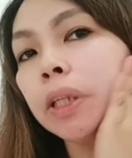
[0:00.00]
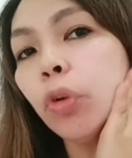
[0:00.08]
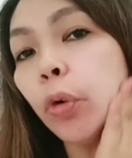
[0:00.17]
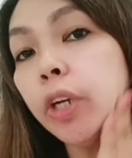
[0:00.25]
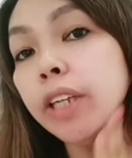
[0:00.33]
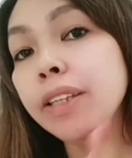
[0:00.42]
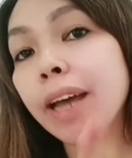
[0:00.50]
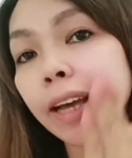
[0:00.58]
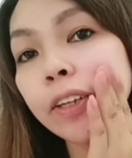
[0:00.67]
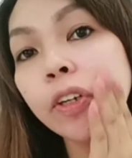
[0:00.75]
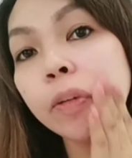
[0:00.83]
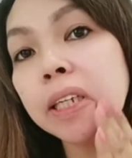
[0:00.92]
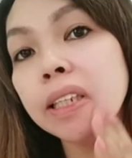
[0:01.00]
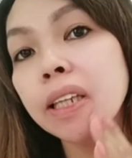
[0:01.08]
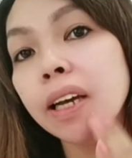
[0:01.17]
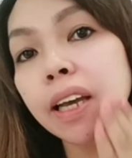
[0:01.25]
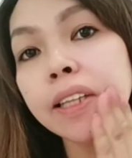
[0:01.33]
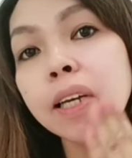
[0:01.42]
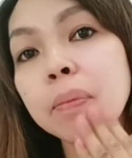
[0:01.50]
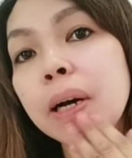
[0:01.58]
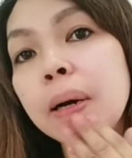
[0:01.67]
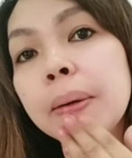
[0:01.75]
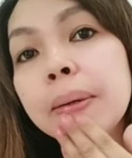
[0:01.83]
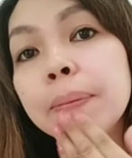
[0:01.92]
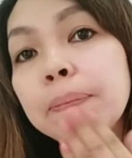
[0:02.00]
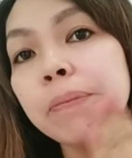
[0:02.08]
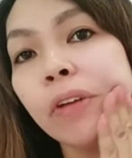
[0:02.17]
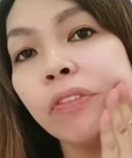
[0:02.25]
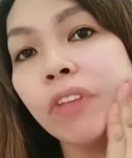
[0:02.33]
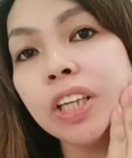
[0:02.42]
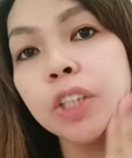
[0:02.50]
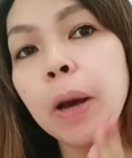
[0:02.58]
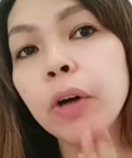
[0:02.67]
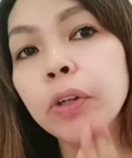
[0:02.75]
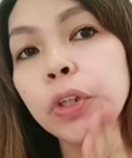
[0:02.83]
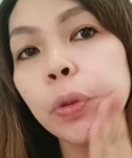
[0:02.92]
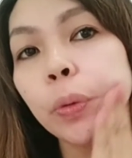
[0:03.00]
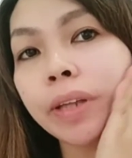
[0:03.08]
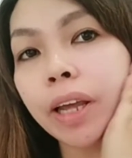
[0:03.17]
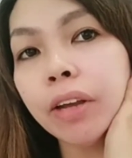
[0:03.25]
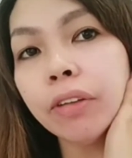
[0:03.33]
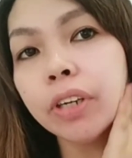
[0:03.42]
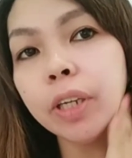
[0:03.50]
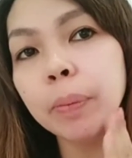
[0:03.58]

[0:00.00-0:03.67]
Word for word: No need na kayong maglagay ng mga face powder, whatever.